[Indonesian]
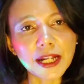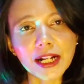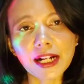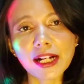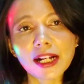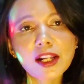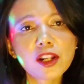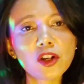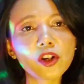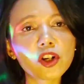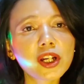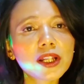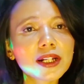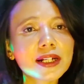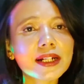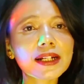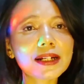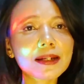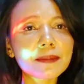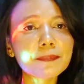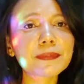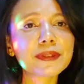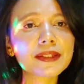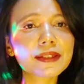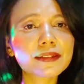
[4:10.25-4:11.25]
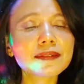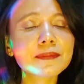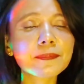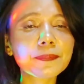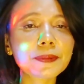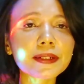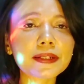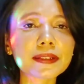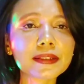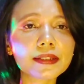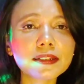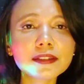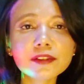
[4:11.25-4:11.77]
Nah, kalau ngerekamnya
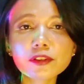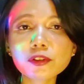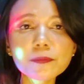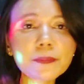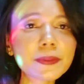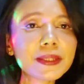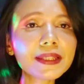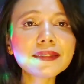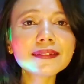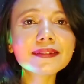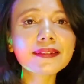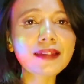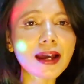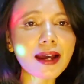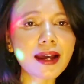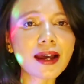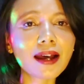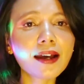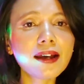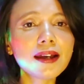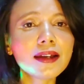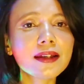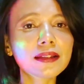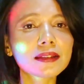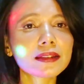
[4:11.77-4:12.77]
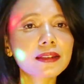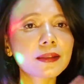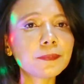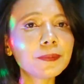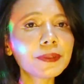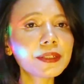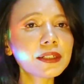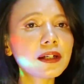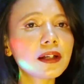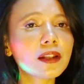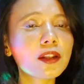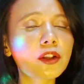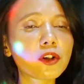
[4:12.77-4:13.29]
seperti itu bisa,
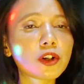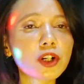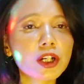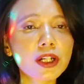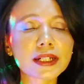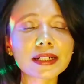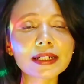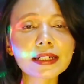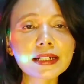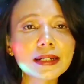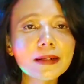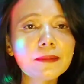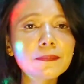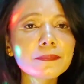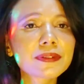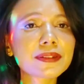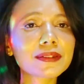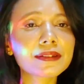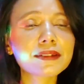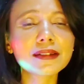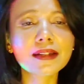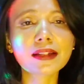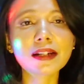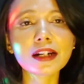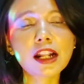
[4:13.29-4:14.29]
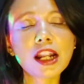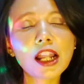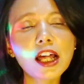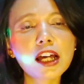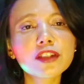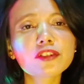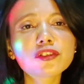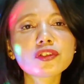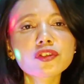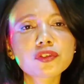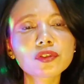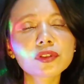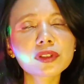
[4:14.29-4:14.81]
tapi kalau ngerekam secara
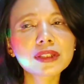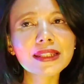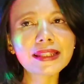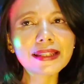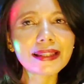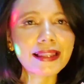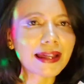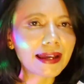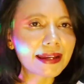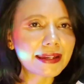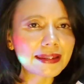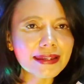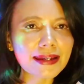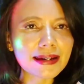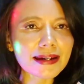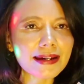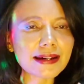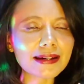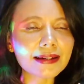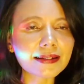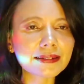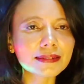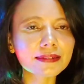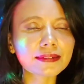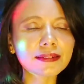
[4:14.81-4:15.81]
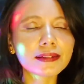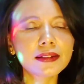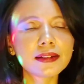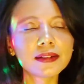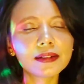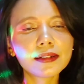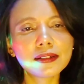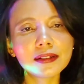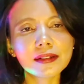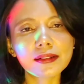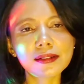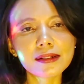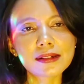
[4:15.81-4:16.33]
langsung di layar
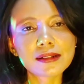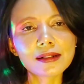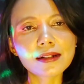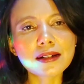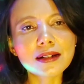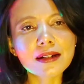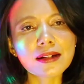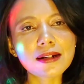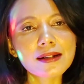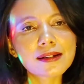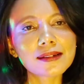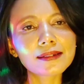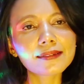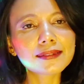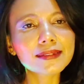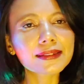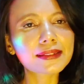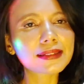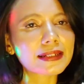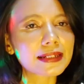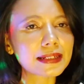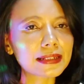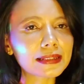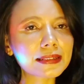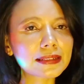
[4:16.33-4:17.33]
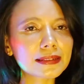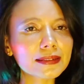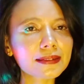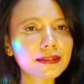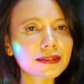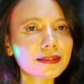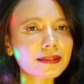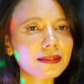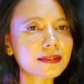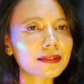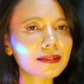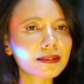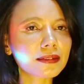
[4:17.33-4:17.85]
uh,
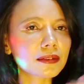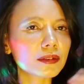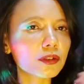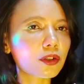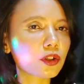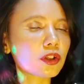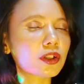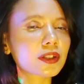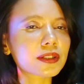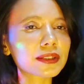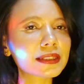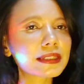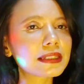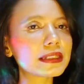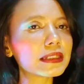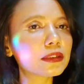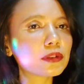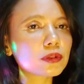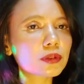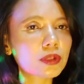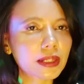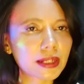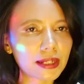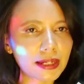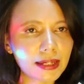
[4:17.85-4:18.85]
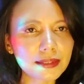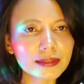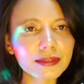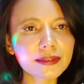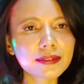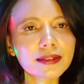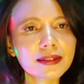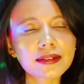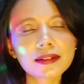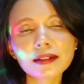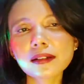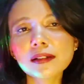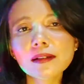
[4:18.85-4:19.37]
screen record gitu kan
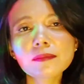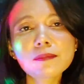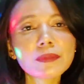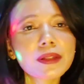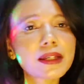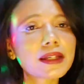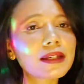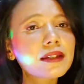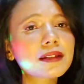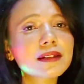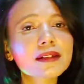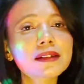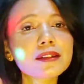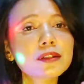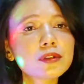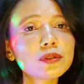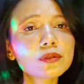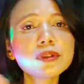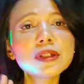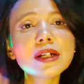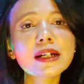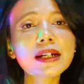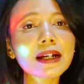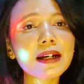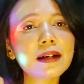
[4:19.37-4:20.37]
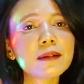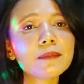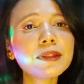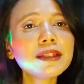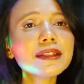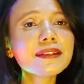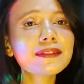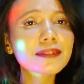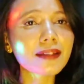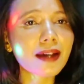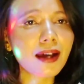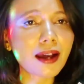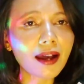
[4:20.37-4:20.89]
ngerekam layar gitu udah nggak
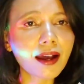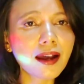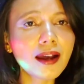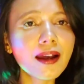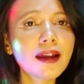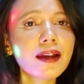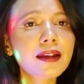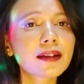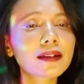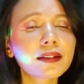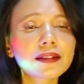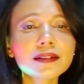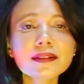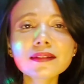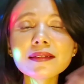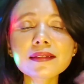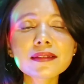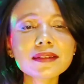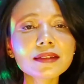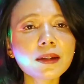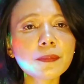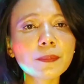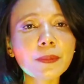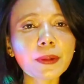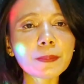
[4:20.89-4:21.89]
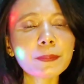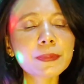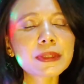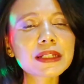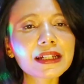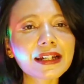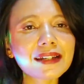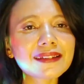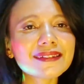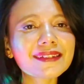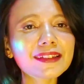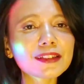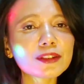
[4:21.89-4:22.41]
bisa karena setiap
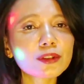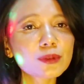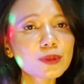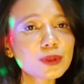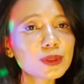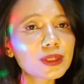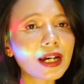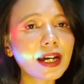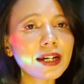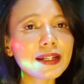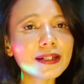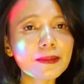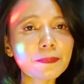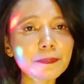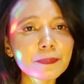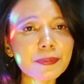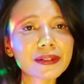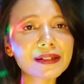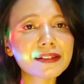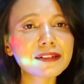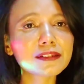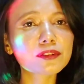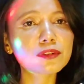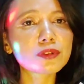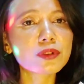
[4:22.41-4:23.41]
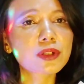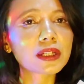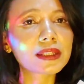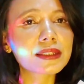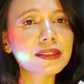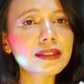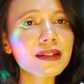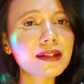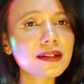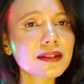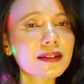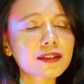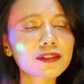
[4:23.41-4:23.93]
aplikasi itu udah ada
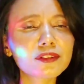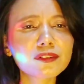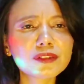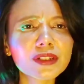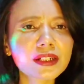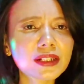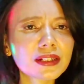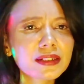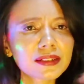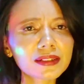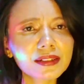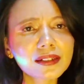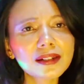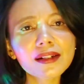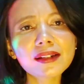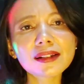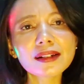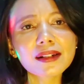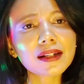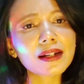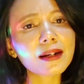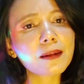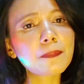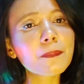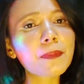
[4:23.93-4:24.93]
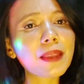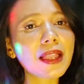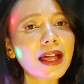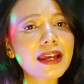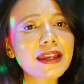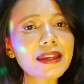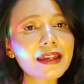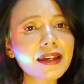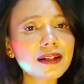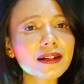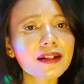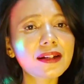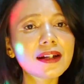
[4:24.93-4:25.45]
perlindungannya gitu jangan kan ngerekam
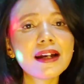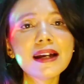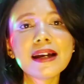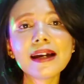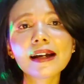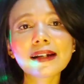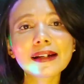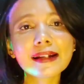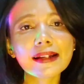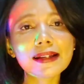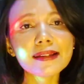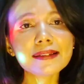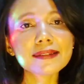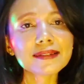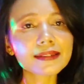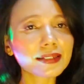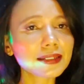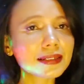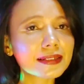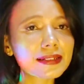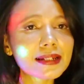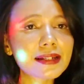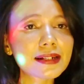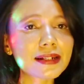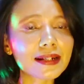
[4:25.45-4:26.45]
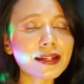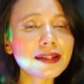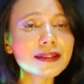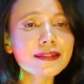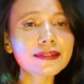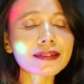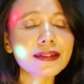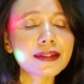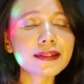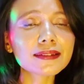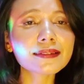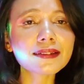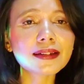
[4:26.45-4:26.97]
layar kayak sekedar
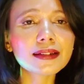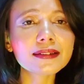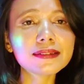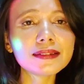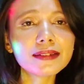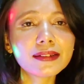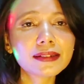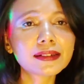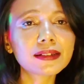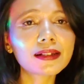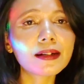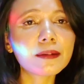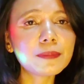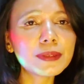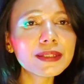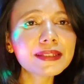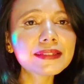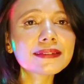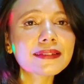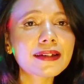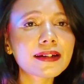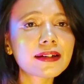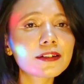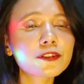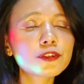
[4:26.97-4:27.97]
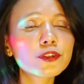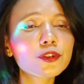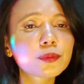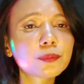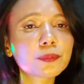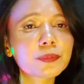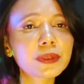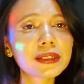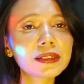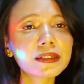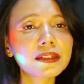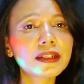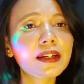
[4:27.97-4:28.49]
SS aja nggak bisa
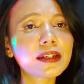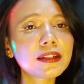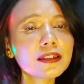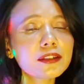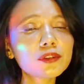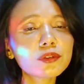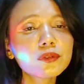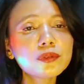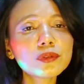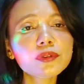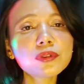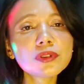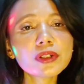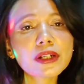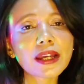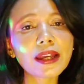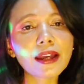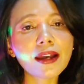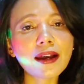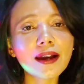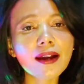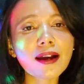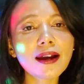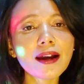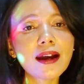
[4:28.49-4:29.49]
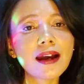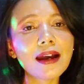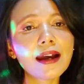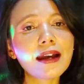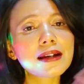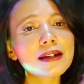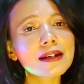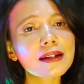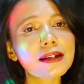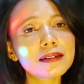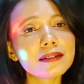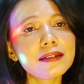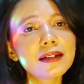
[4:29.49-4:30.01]
cuman ya itu kayak
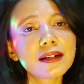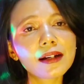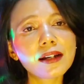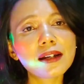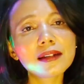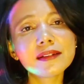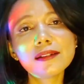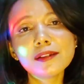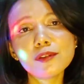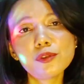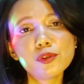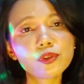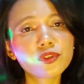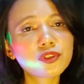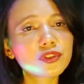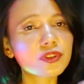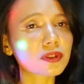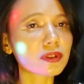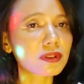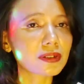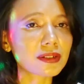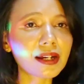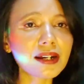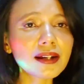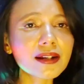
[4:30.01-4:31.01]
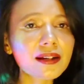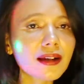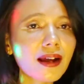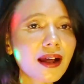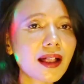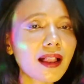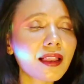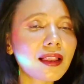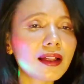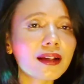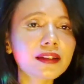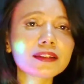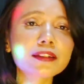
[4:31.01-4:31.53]
kadang ada user
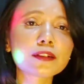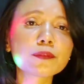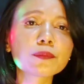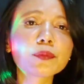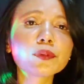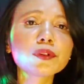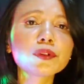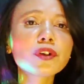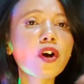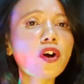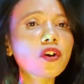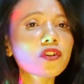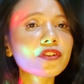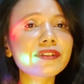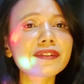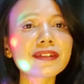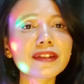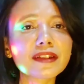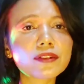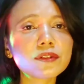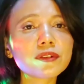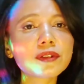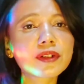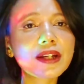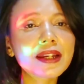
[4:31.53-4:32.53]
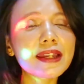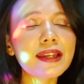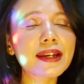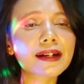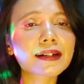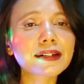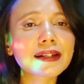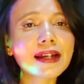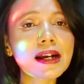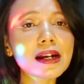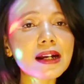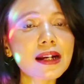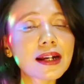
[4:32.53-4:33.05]
nakal ataupun hostnya juga
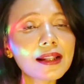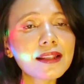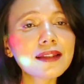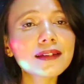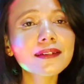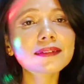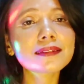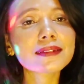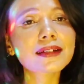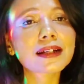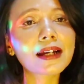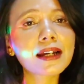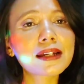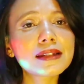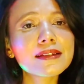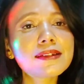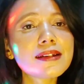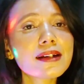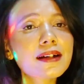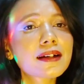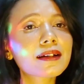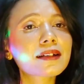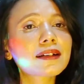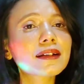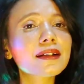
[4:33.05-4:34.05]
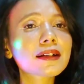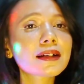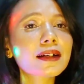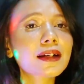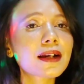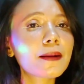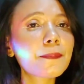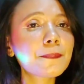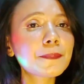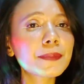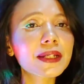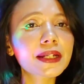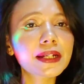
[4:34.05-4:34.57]
yang nakal yang sengaja
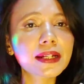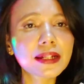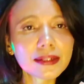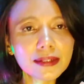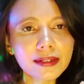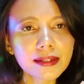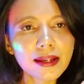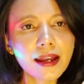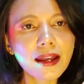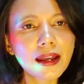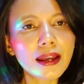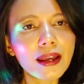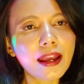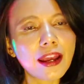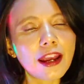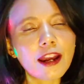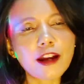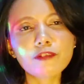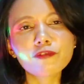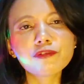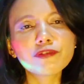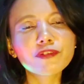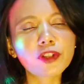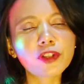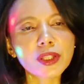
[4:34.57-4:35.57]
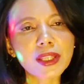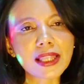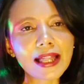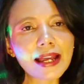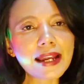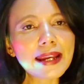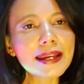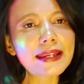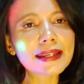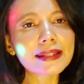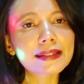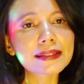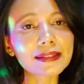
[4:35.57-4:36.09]
ngerekam dengan handphone
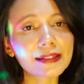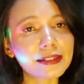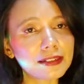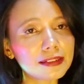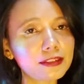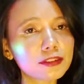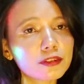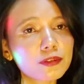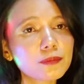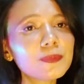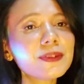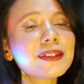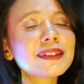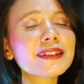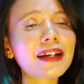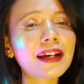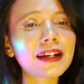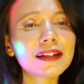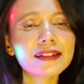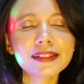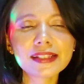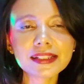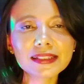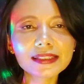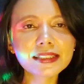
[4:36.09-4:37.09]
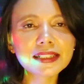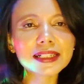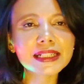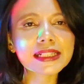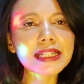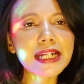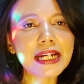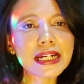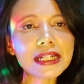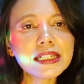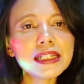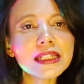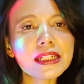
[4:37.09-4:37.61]
lain nah itu bisa aja
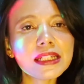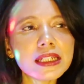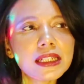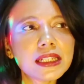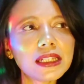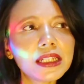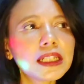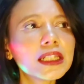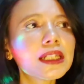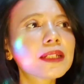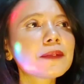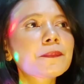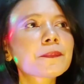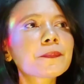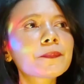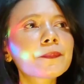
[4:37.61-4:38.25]
terjadi